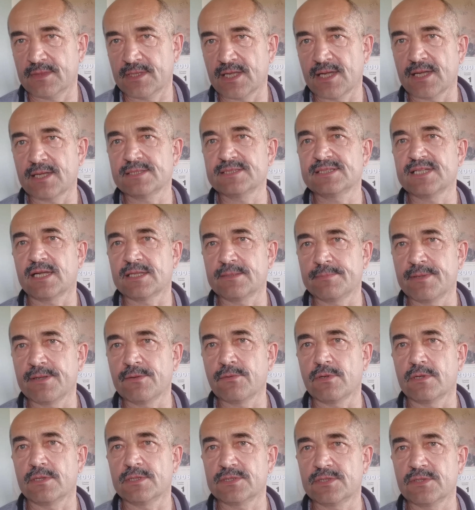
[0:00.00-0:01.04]
Tak
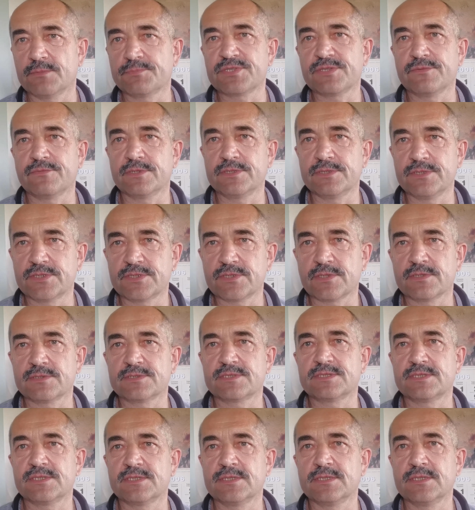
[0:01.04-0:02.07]
zadbał o to
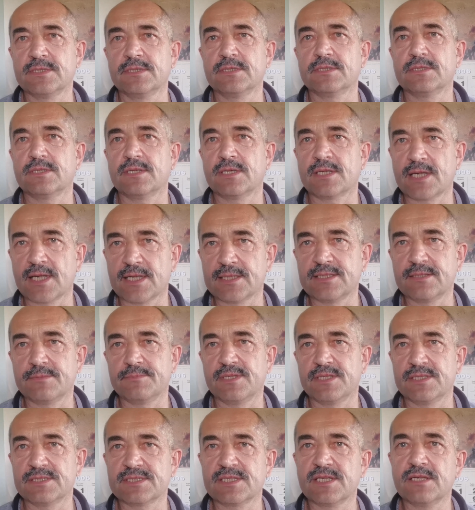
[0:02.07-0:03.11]
przewodniczący Rady
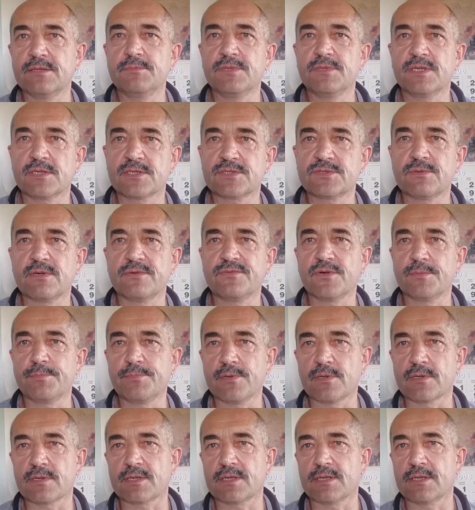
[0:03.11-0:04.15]
Miejskiej Mirosław
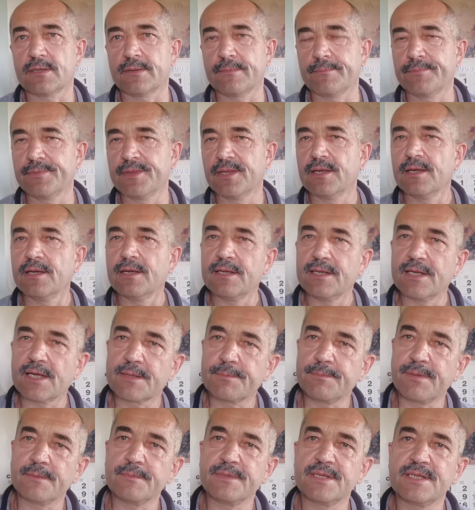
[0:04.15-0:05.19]
Opok.
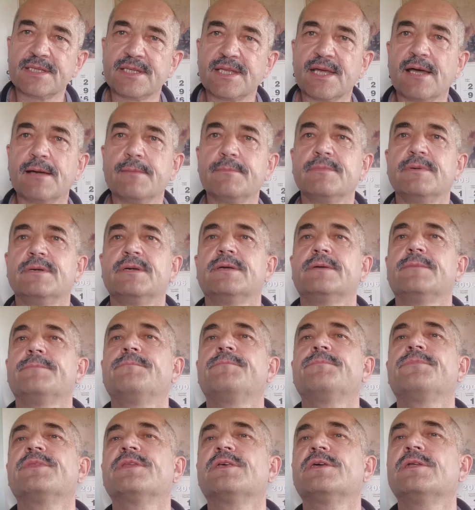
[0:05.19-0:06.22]
Jak pamiętamy,
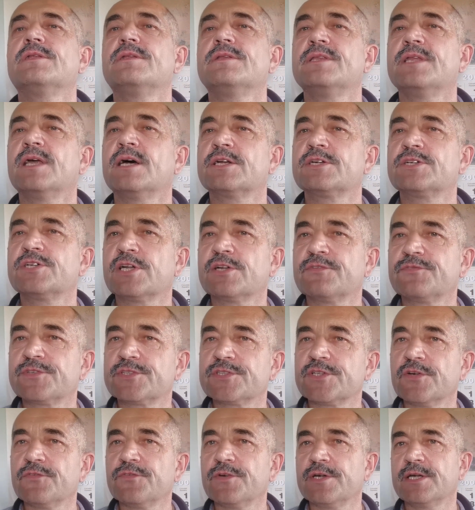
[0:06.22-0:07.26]
na
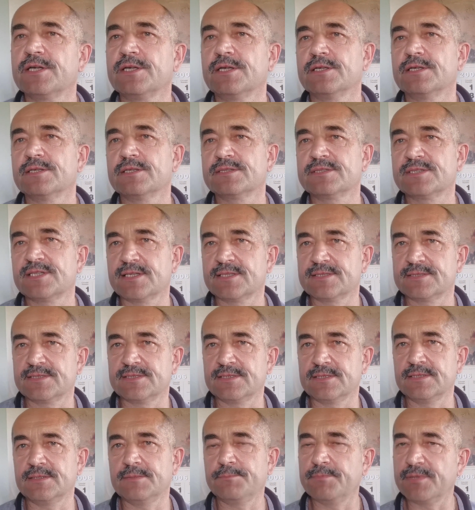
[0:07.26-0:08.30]
czerwcowej
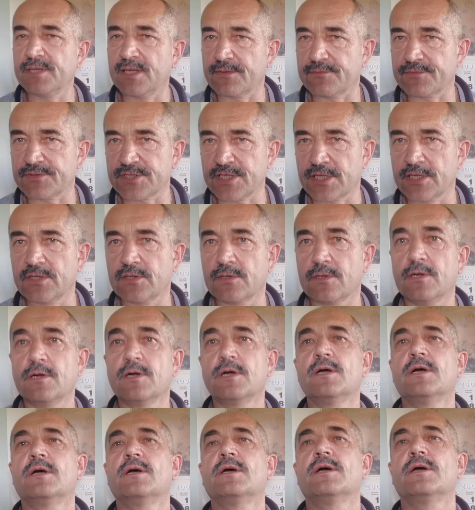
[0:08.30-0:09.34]
sesji 1
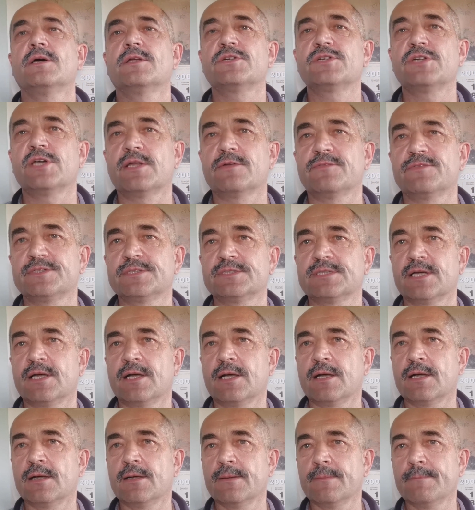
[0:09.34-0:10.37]

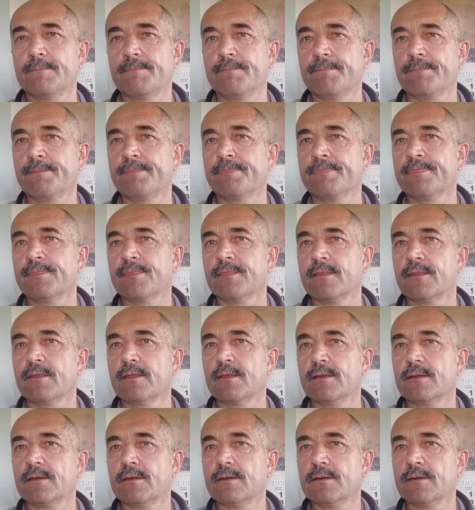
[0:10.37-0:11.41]
czerwca
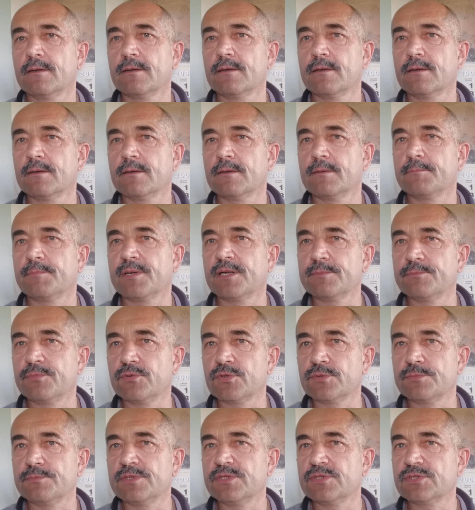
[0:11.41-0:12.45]
pan
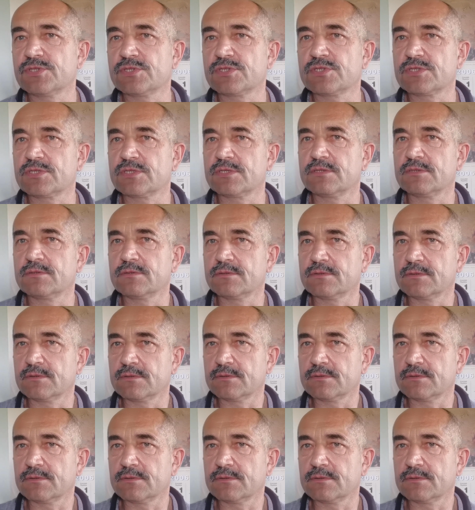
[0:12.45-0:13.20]
burmistrz